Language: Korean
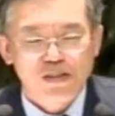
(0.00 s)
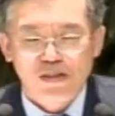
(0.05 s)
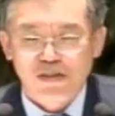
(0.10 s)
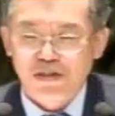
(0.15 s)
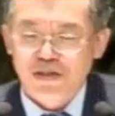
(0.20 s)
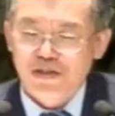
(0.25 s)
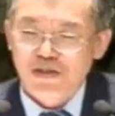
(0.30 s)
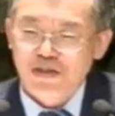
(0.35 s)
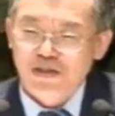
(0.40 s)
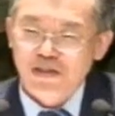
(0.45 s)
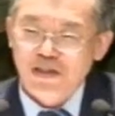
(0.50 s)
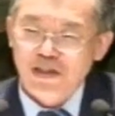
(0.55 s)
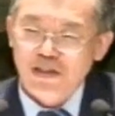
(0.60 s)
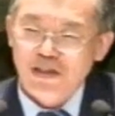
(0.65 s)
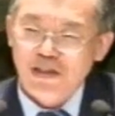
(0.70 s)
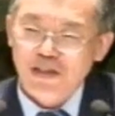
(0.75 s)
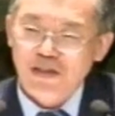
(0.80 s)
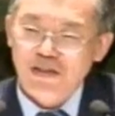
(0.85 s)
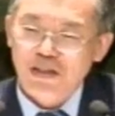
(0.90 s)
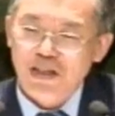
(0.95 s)
어렸을 때
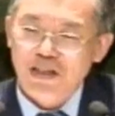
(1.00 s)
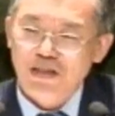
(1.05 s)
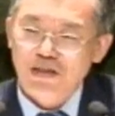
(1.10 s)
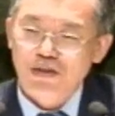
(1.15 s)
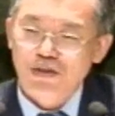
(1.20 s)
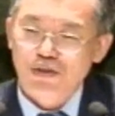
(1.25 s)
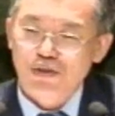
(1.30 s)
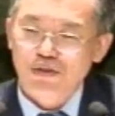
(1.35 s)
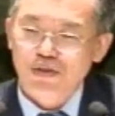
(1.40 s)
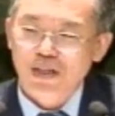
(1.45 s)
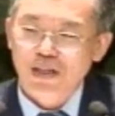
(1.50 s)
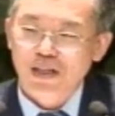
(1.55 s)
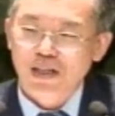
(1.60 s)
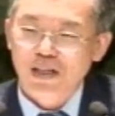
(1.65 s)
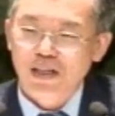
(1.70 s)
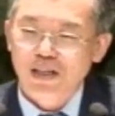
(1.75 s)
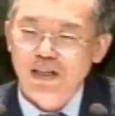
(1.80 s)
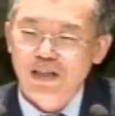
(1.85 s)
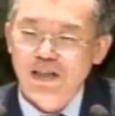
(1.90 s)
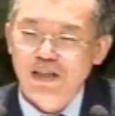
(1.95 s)
태어나는 그
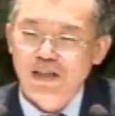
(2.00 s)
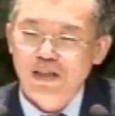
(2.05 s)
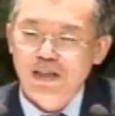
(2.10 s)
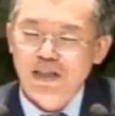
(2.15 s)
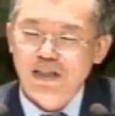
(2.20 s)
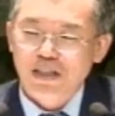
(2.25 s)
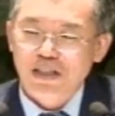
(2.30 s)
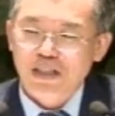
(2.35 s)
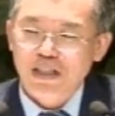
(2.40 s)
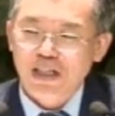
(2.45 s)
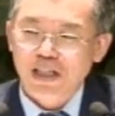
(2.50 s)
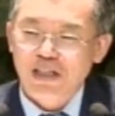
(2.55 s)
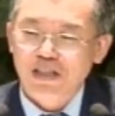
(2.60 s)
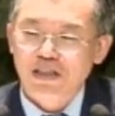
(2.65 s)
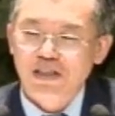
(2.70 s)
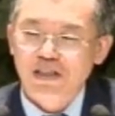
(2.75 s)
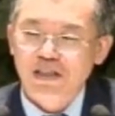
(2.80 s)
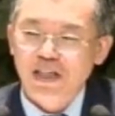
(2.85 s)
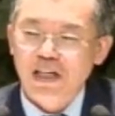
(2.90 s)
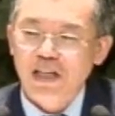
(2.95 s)
순간에 이
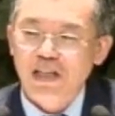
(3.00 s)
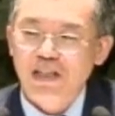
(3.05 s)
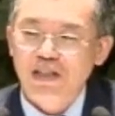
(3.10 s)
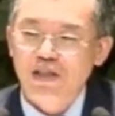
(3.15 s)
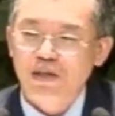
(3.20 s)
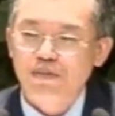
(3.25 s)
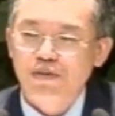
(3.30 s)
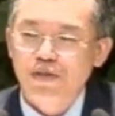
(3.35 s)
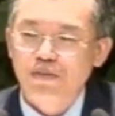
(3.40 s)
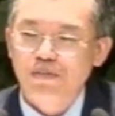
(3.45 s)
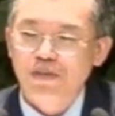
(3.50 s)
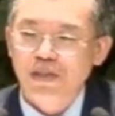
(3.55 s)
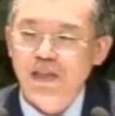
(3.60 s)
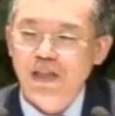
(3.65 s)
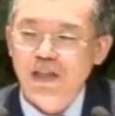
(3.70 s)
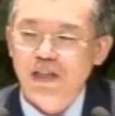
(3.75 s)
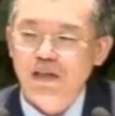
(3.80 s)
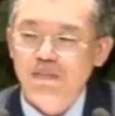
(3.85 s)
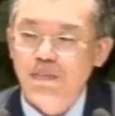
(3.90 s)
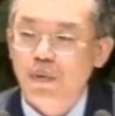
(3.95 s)
아이는 내일이
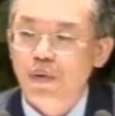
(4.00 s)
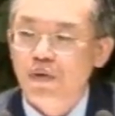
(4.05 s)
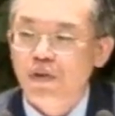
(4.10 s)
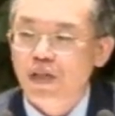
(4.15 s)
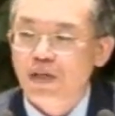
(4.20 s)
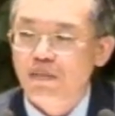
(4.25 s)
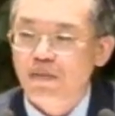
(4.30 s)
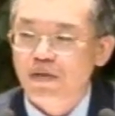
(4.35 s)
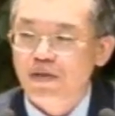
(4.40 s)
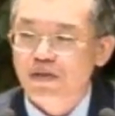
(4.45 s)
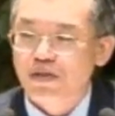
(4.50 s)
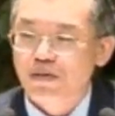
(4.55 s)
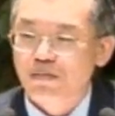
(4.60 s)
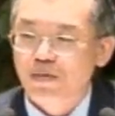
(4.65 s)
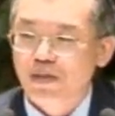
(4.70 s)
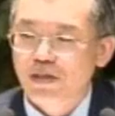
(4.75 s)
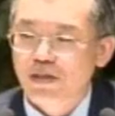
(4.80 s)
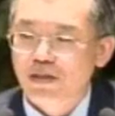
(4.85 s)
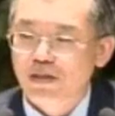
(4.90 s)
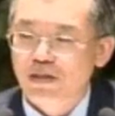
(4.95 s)
없습니다.
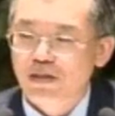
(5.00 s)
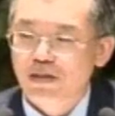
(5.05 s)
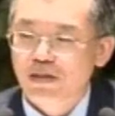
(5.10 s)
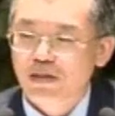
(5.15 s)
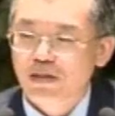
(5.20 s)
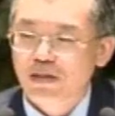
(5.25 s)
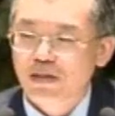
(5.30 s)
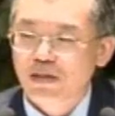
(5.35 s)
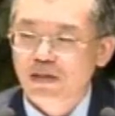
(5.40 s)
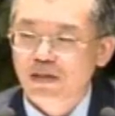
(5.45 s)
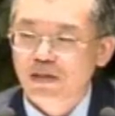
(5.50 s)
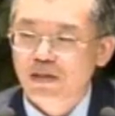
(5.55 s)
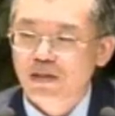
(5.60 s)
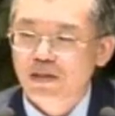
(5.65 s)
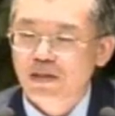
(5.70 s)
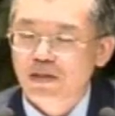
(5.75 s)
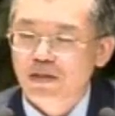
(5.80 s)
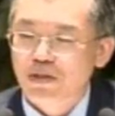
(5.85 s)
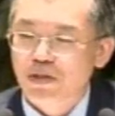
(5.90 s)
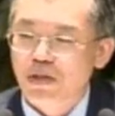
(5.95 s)
포기해버렸으면
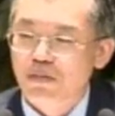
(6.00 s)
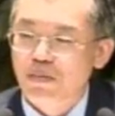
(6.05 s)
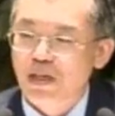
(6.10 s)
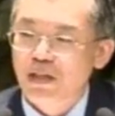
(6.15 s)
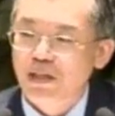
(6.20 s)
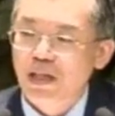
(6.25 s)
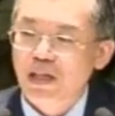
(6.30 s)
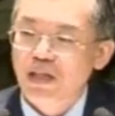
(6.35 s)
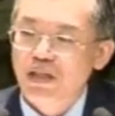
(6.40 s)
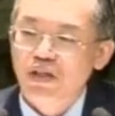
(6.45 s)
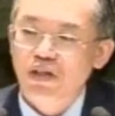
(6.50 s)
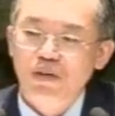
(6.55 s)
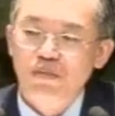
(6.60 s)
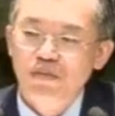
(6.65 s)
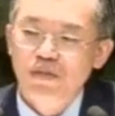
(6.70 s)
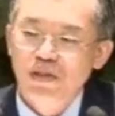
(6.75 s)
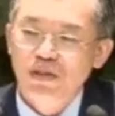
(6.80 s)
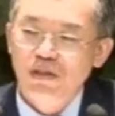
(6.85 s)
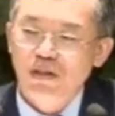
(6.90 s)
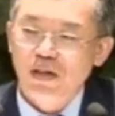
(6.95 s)
정말 내일이
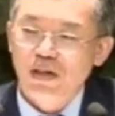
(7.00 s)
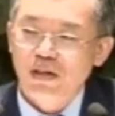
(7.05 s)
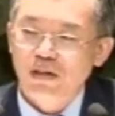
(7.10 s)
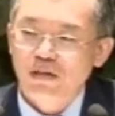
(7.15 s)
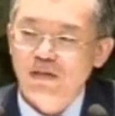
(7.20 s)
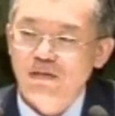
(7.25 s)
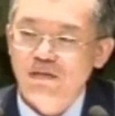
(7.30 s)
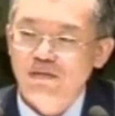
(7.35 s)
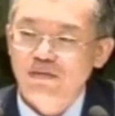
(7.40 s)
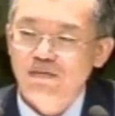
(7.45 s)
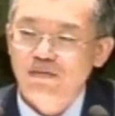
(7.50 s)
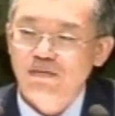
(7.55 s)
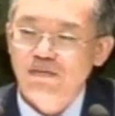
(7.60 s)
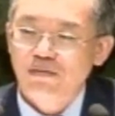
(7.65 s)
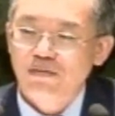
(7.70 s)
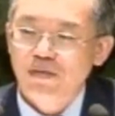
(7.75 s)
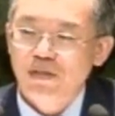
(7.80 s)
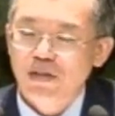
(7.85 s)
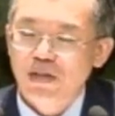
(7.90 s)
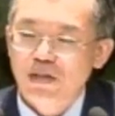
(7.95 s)
없는 거예요.
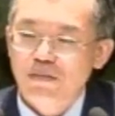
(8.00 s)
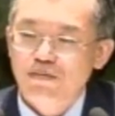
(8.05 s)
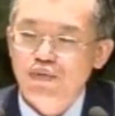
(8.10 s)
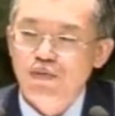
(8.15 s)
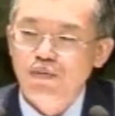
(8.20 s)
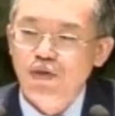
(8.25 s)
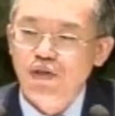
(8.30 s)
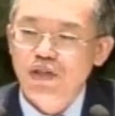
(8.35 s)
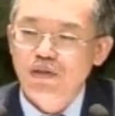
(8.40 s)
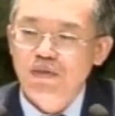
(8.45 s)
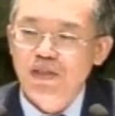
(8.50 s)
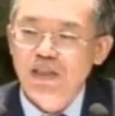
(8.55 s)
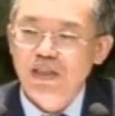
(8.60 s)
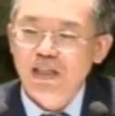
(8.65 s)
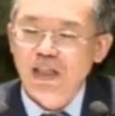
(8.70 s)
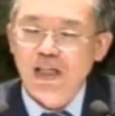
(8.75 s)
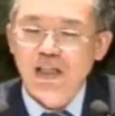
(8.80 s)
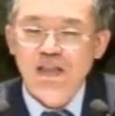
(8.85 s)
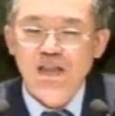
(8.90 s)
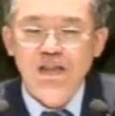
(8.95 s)
부모님이
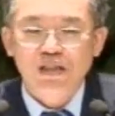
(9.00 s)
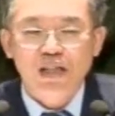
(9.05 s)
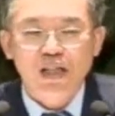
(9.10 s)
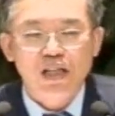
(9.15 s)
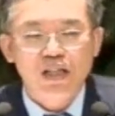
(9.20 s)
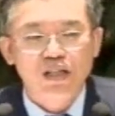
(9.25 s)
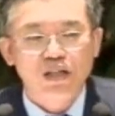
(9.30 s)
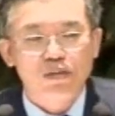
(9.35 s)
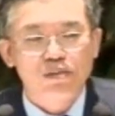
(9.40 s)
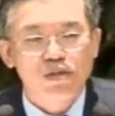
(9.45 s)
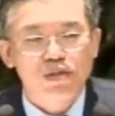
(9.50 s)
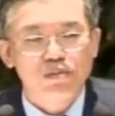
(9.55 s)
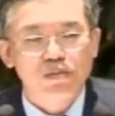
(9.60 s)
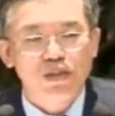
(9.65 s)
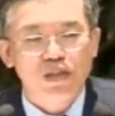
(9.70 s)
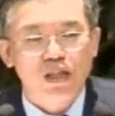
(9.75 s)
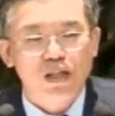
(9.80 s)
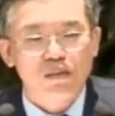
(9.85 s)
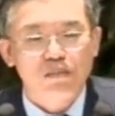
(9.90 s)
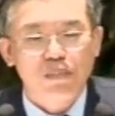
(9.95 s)
이 아이는 내일이
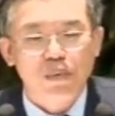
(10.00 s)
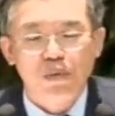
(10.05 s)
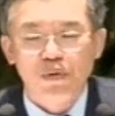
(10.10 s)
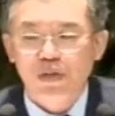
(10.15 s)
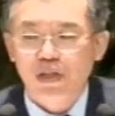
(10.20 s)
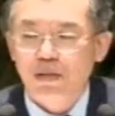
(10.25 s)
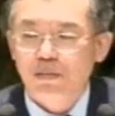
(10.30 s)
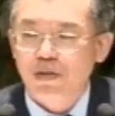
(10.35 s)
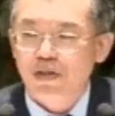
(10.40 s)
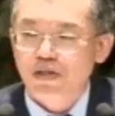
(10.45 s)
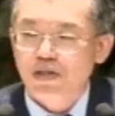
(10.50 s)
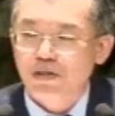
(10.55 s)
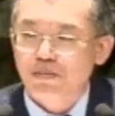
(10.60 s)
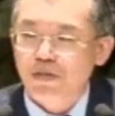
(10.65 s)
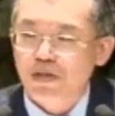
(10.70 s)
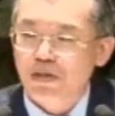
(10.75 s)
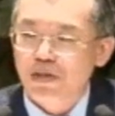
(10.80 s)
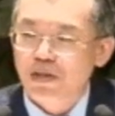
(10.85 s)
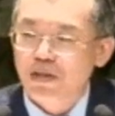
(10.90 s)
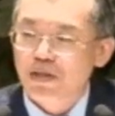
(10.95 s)
없습니다.
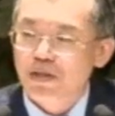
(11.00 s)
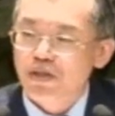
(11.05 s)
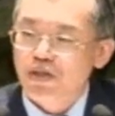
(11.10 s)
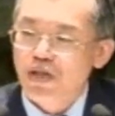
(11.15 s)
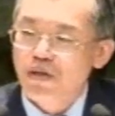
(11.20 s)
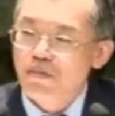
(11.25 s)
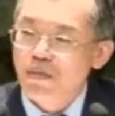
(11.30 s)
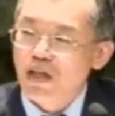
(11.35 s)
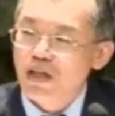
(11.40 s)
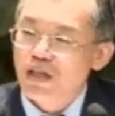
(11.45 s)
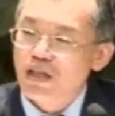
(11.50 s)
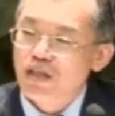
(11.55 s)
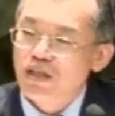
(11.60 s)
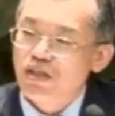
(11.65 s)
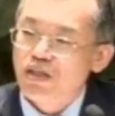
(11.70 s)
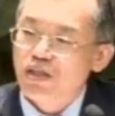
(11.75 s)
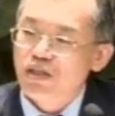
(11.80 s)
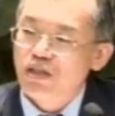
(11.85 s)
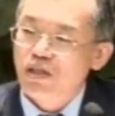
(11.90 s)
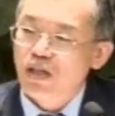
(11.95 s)
포기해버렸으면 정말
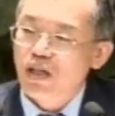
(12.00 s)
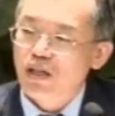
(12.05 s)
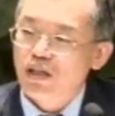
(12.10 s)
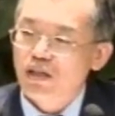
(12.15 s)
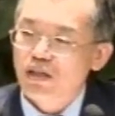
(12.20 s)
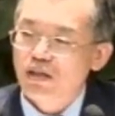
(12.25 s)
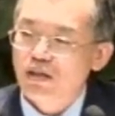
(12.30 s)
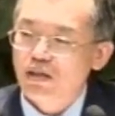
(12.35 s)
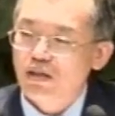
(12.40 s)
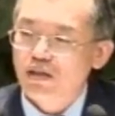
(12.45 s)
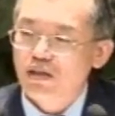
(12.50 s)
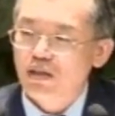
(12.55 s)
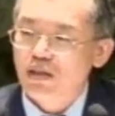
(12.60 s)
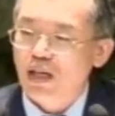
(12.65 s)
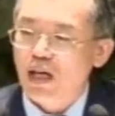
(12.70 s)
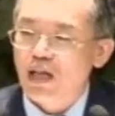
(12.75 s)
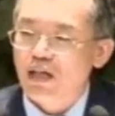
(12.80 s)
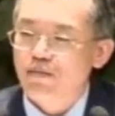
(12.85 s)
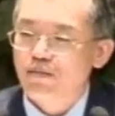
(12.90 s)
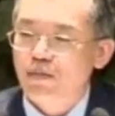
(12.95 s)
지금 같은 그런
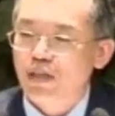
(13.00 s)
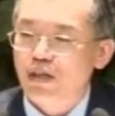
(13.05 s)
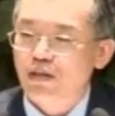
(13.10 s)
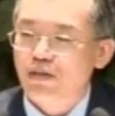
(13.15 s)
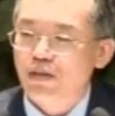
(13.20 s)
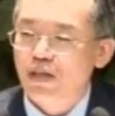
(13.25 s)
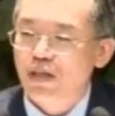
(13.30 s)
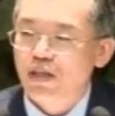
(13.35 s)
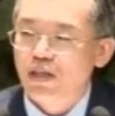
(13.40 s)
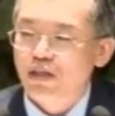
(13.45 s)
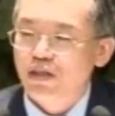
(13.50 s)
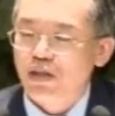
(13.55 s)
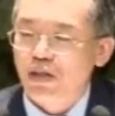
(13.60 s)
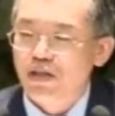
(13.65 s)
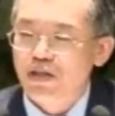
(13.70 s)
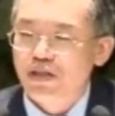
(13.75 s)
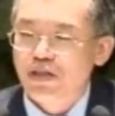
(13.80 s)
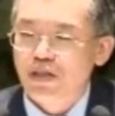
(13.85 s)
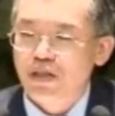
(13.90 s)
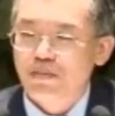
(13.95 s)
아름다운
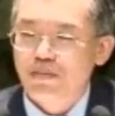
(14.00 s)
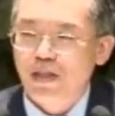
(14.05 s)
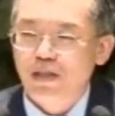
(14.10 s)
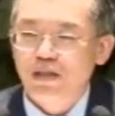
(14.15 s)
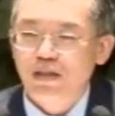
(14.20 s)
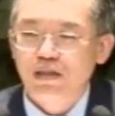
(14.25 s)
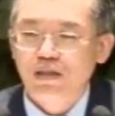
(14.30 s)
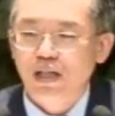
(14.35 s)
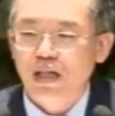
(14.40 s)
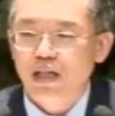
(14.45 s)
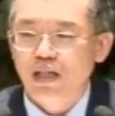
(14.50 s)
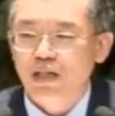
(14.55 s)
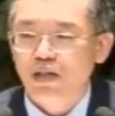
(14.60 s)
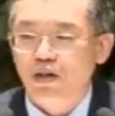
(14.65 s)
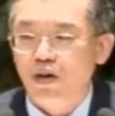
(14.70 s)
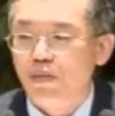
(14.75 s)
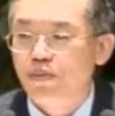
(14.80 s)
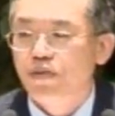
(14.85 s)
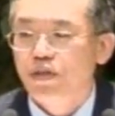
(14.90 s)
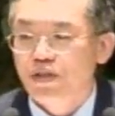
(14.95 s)
결실을 맺는 내일이
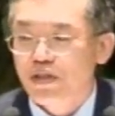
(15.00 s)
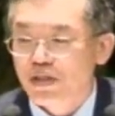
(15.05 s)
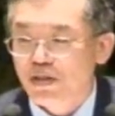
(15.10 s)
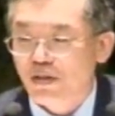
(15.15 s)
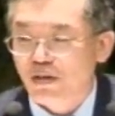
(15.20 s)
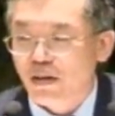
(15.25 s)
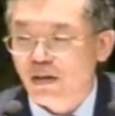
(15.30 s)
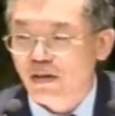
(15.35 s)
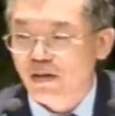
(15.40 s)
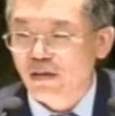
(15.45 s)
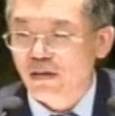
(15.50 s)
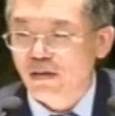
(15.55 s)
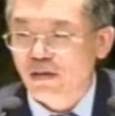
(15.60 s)
없어진 거예요.